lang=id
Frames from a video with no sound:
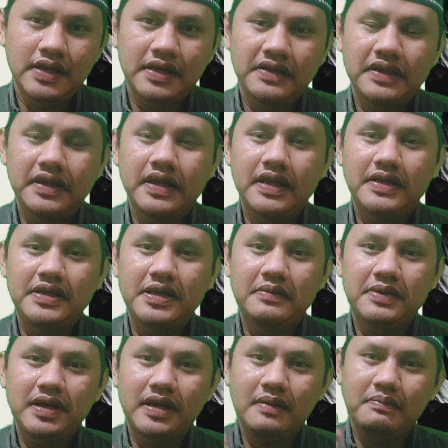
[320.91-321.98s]
Ketika
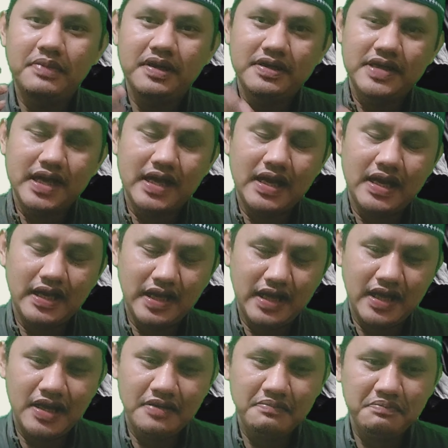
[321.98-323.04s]
dia dalam
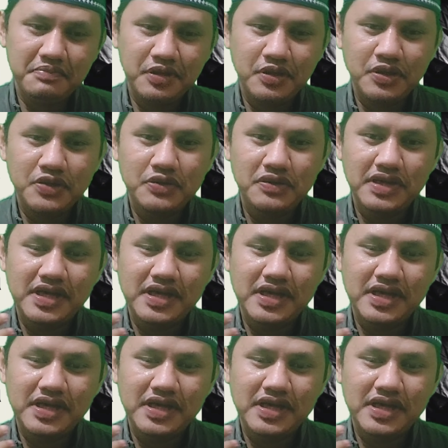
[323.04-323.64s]
perjalanan menuju